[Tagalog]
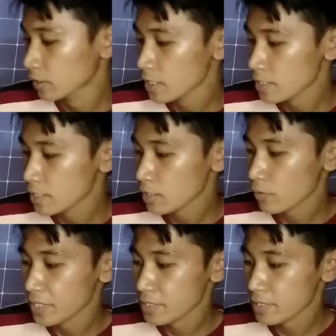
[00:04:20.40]
DC
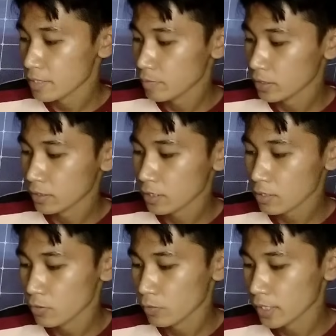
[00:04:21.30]
to AC e
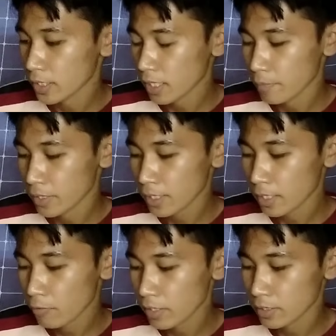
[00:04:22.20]
inverter. Yung
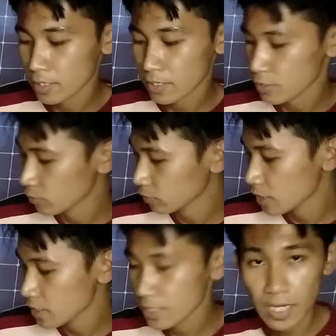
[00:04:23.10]
ginagawa niya is yung
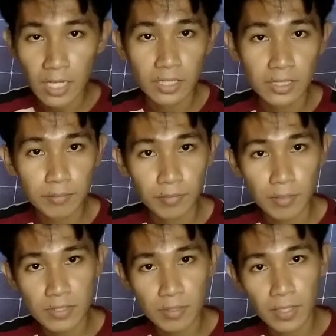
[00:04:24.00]
DC current
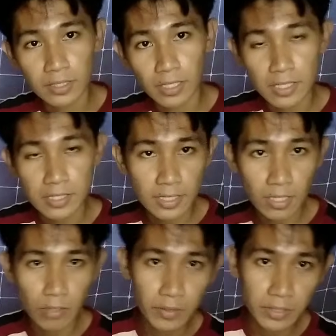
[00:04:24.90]
from sa battery is
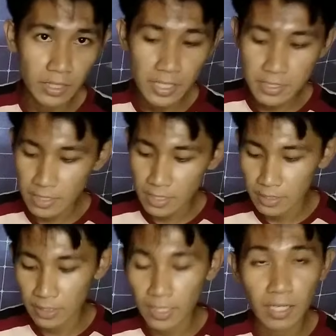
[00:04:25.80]
ginagawa niyang AC e
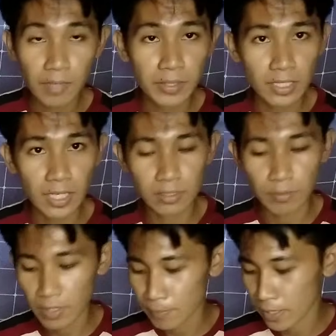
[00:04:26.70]
na gagamitin ng ating mga